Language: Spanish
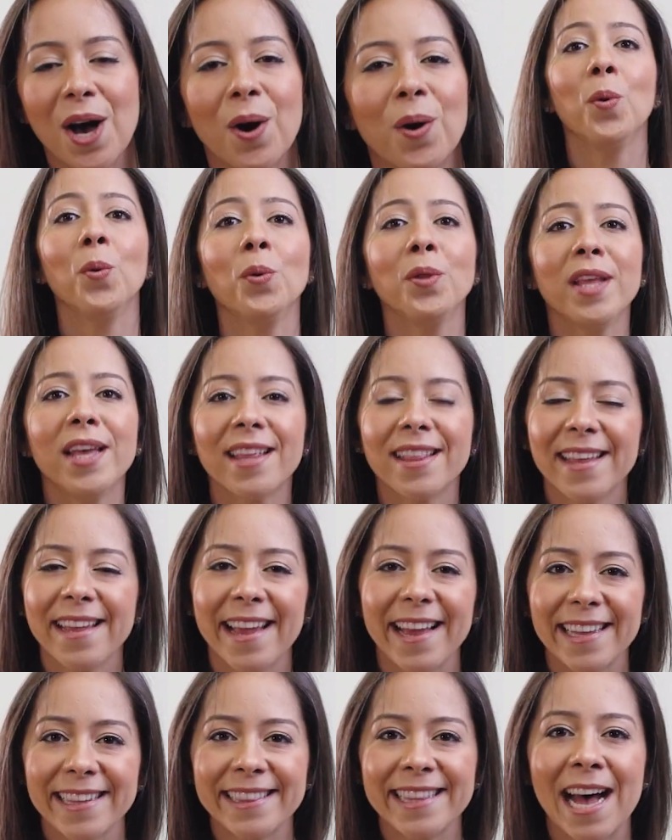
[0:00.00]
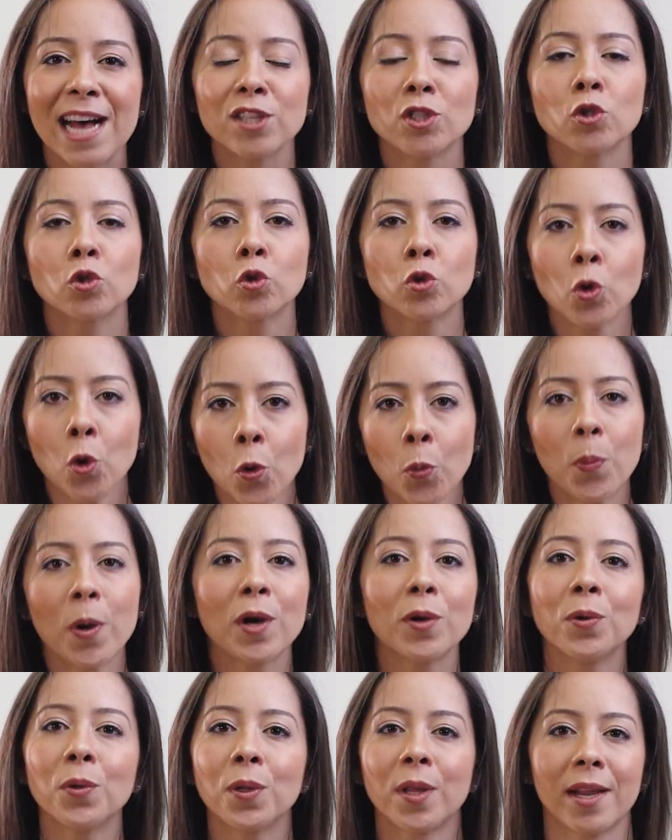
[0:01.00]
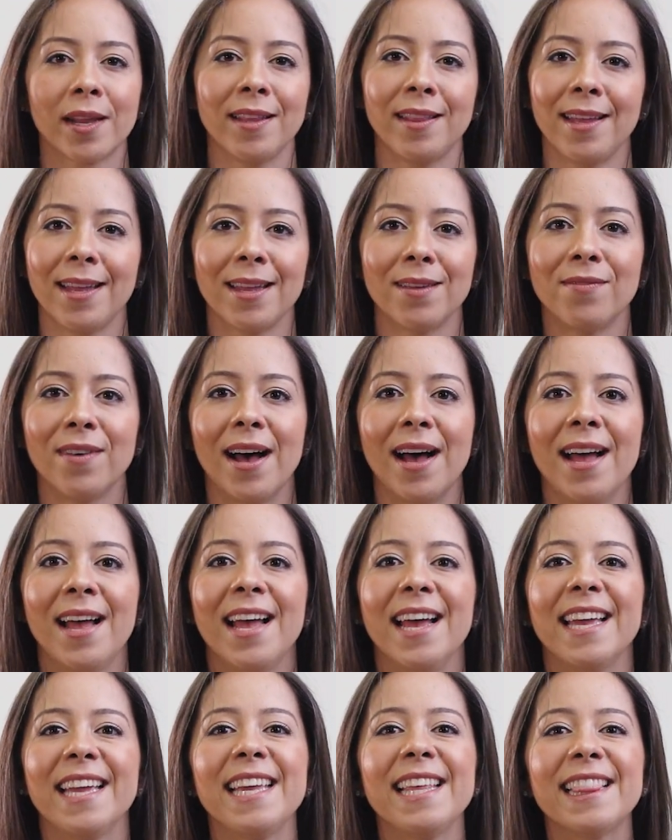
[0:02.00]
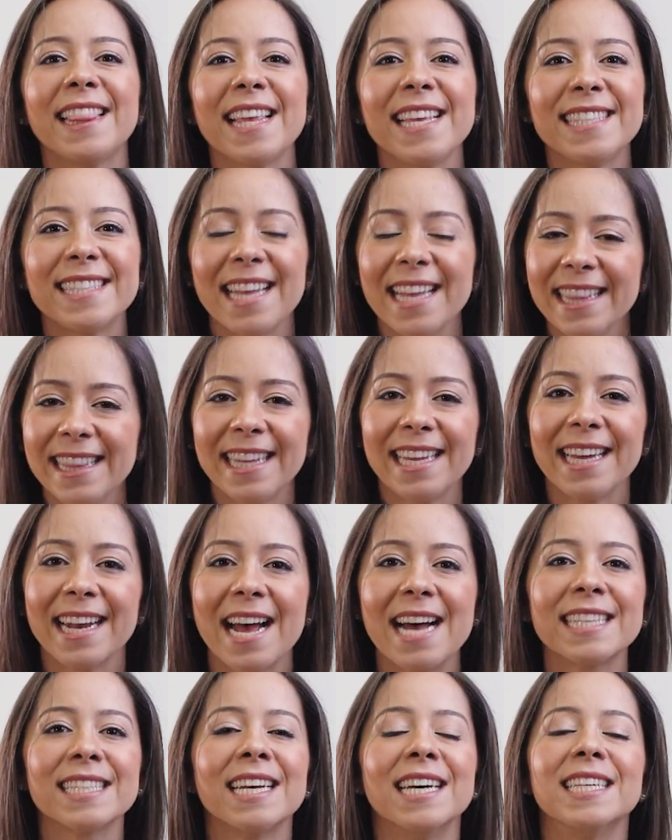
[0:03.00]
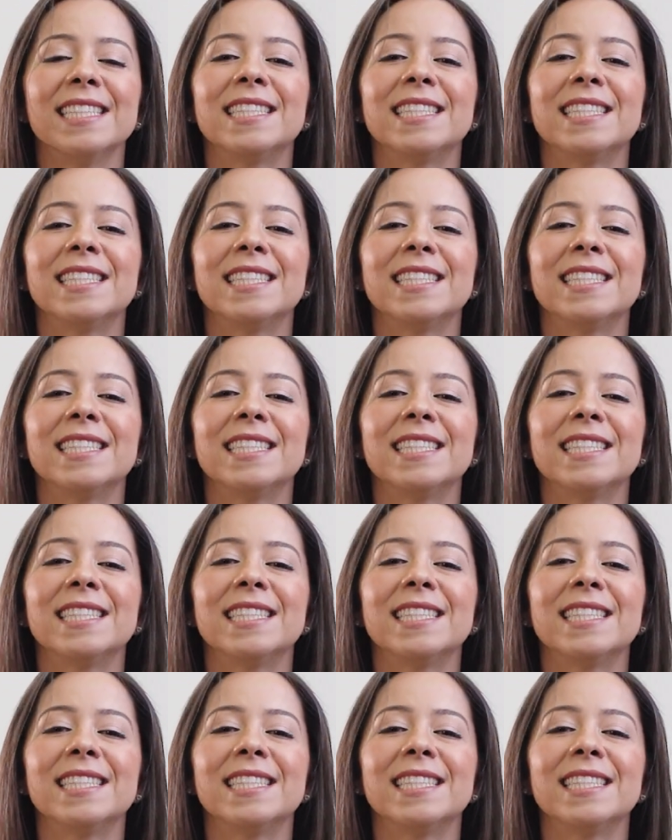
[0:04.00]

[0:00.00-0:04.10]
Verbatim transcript: Una dieta súper nutritiva y te sentirás